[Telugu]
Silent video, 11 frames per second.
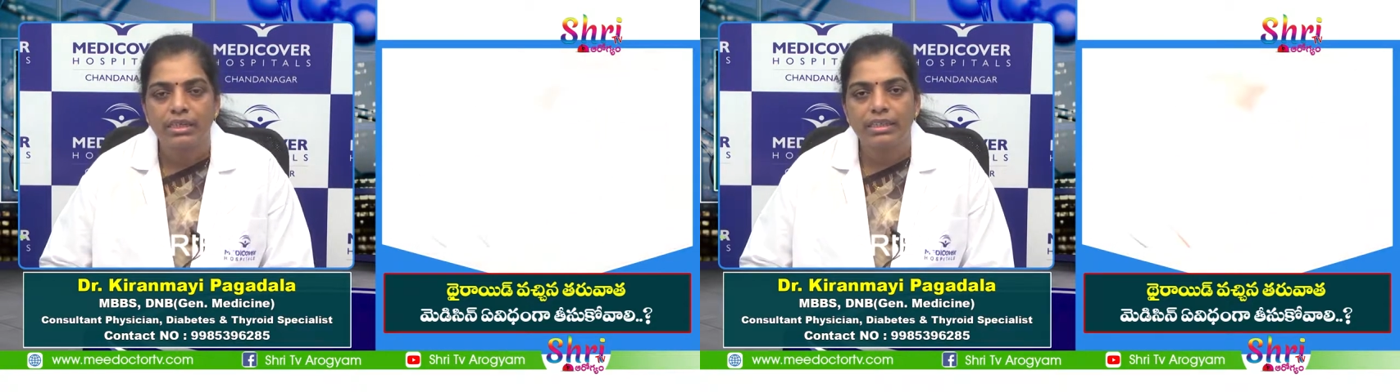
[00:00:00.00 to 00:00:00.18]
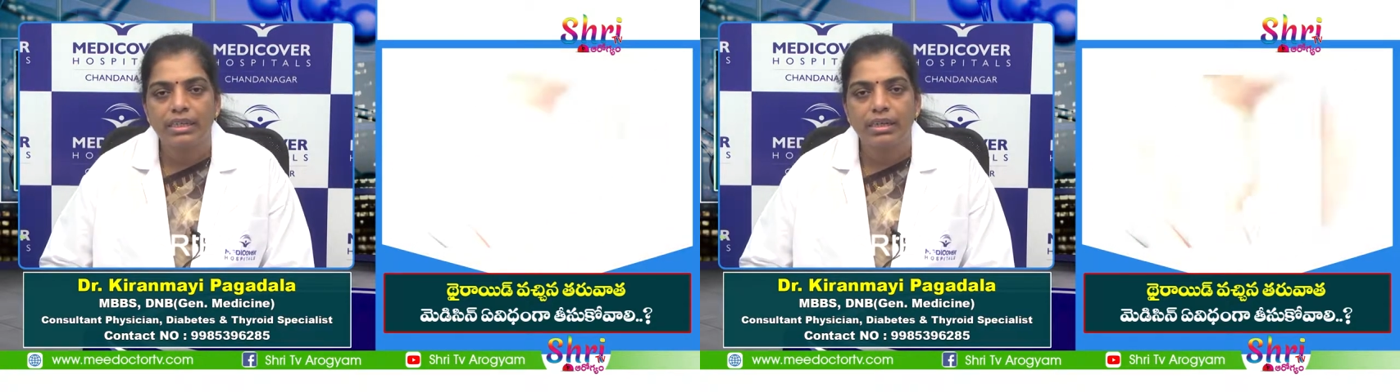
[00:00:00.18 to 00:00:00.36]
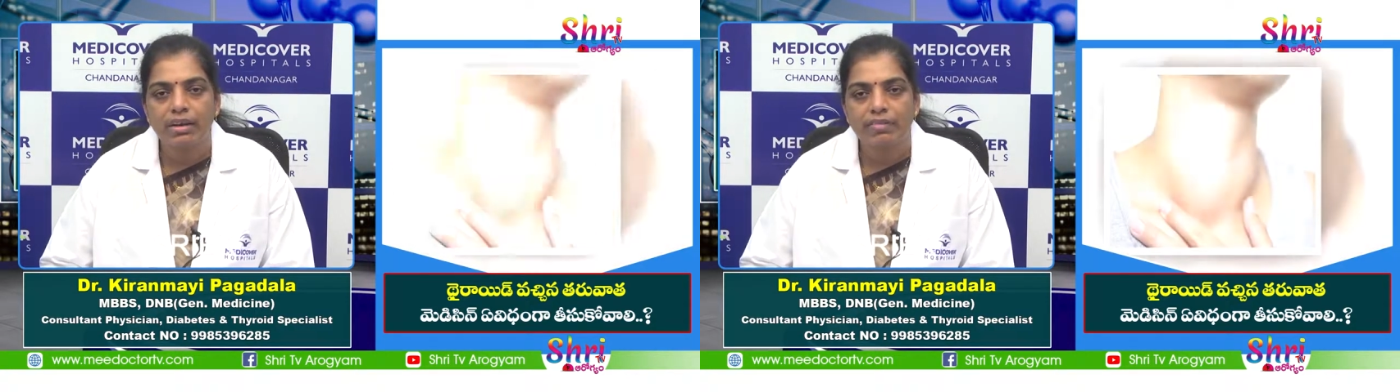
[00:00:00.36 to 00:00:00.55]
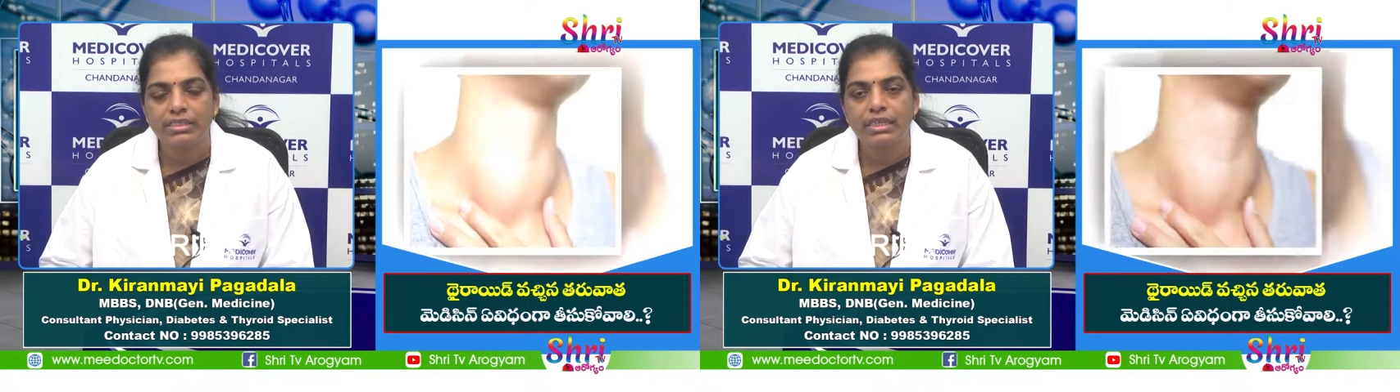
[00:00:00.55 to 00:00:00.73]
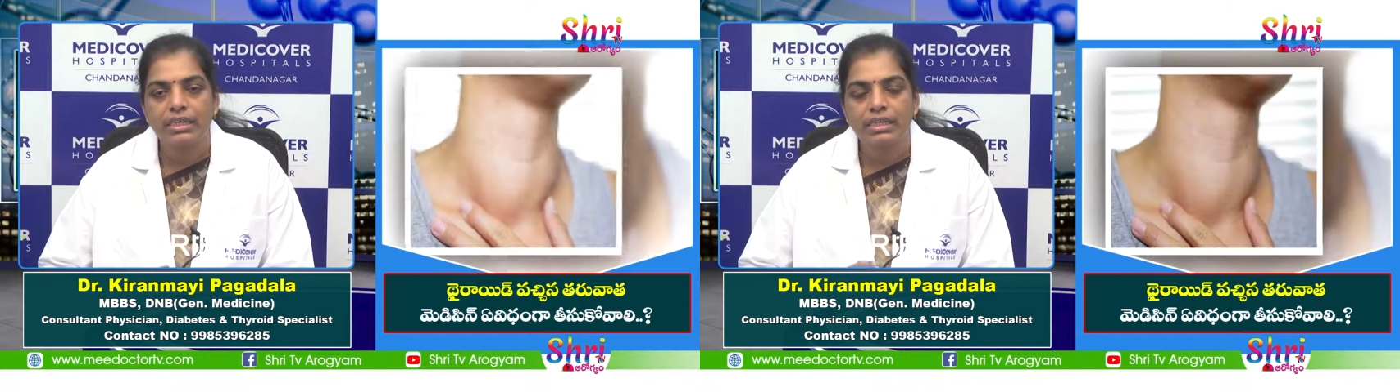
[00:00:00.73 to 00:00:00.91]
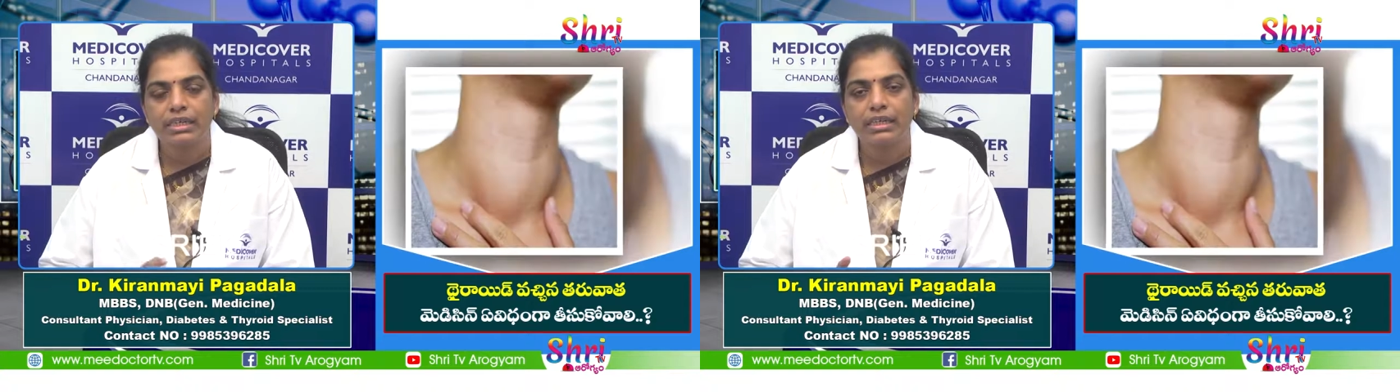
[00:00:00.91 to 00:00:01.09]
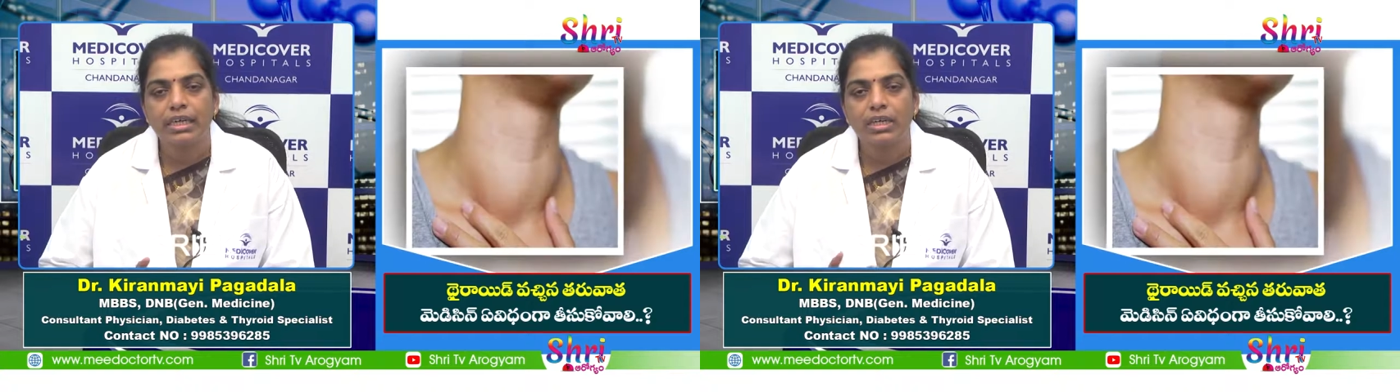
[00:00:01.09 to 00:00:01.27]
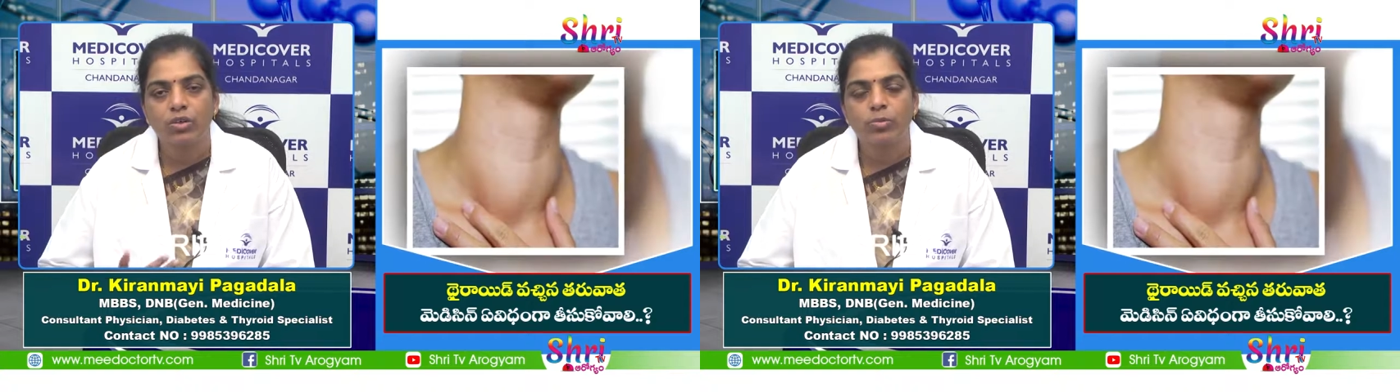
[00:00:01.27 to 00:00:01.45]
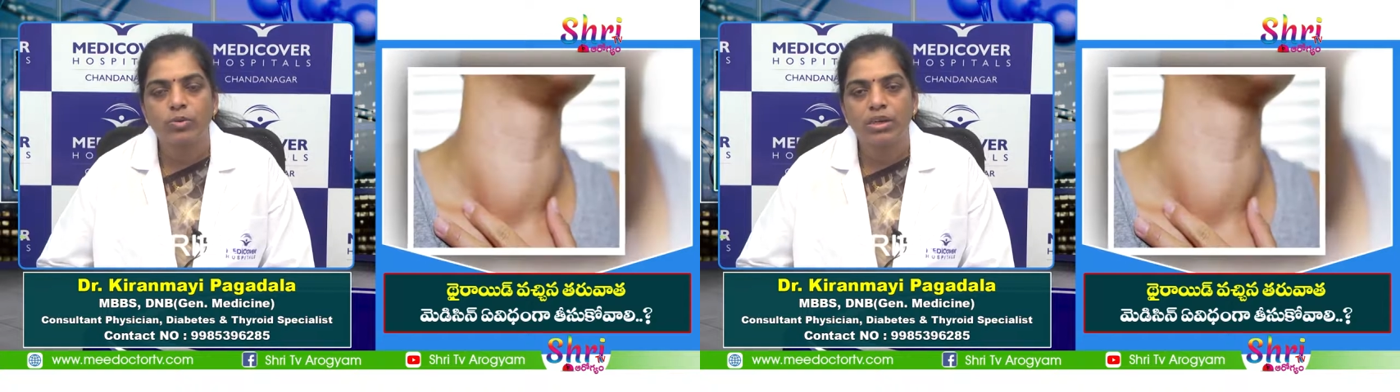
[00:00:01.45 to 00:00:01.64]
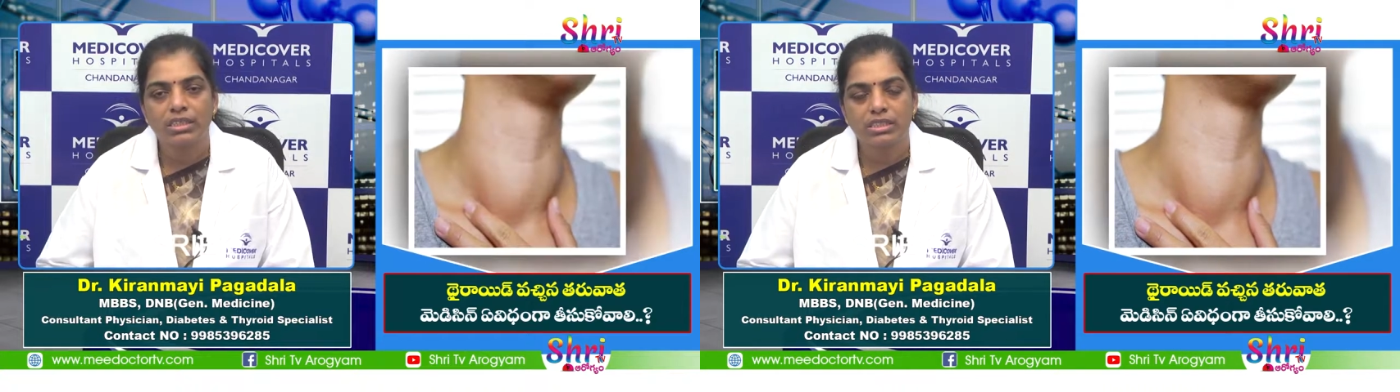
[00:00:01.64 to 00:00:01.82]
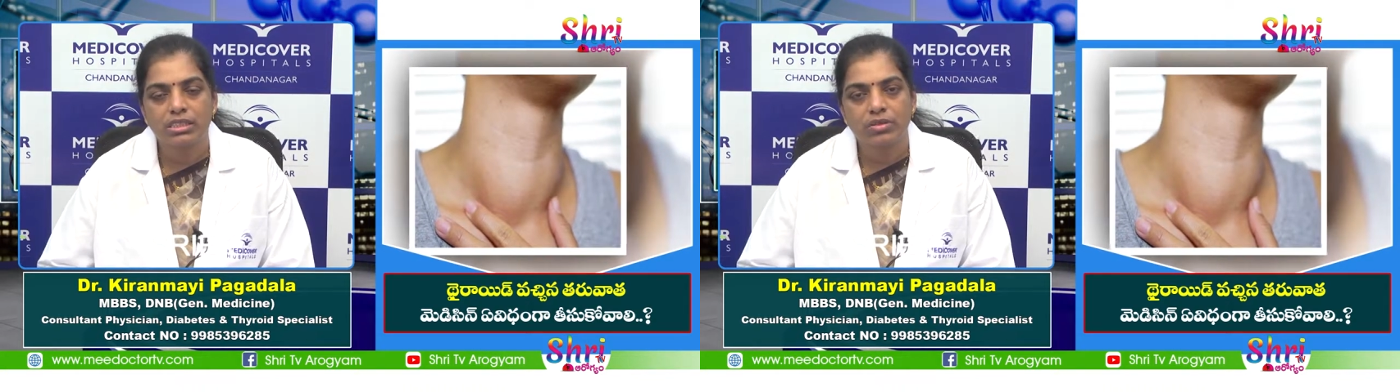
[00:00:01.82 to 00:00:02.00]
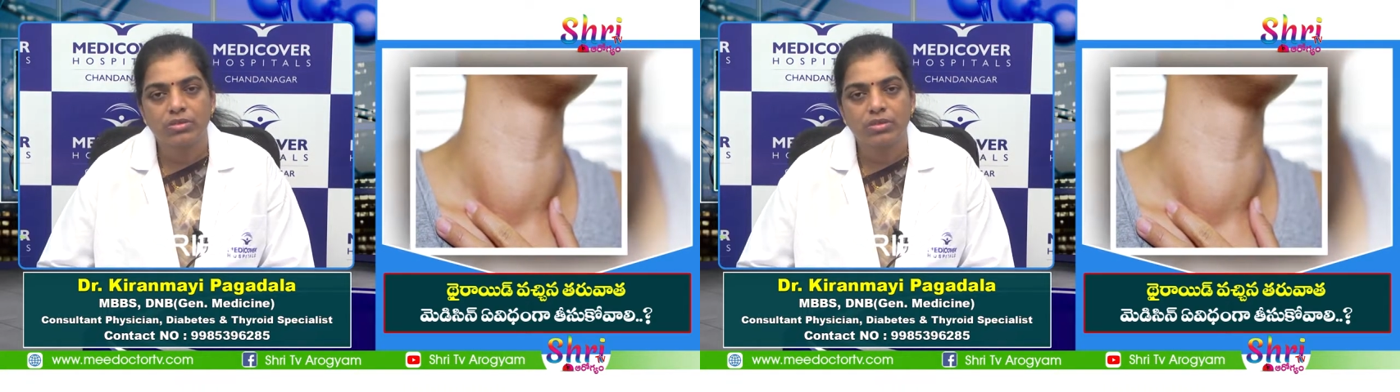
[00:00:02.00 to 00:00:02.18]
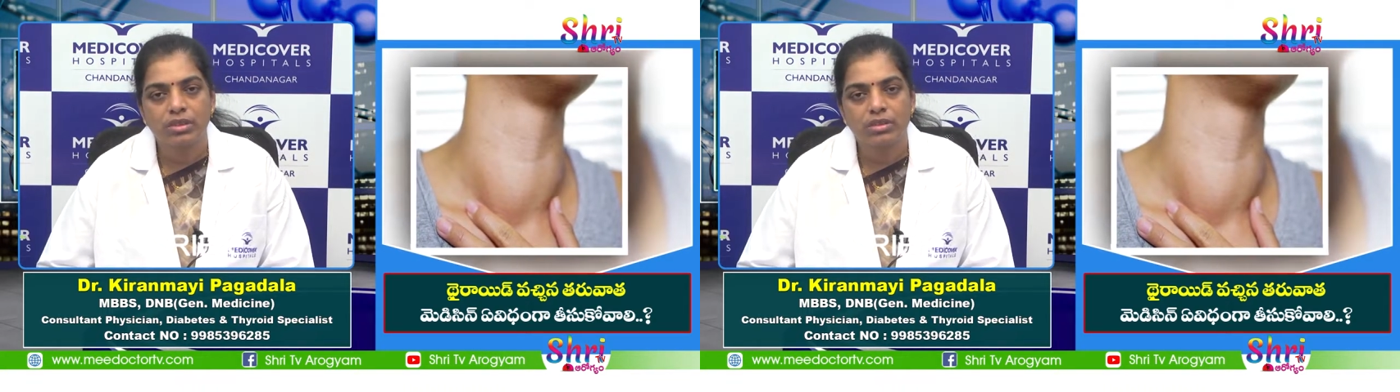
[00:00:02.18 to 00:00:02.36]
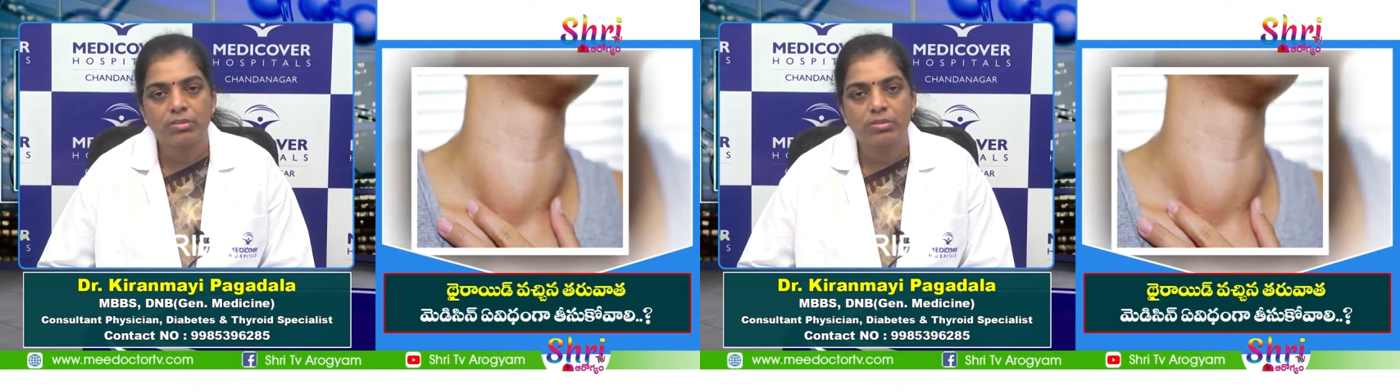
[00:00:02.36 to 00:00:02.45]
ఇది అవసరానికంటే ఎక్కువ ప్రొడక్షన్ అవుతుంది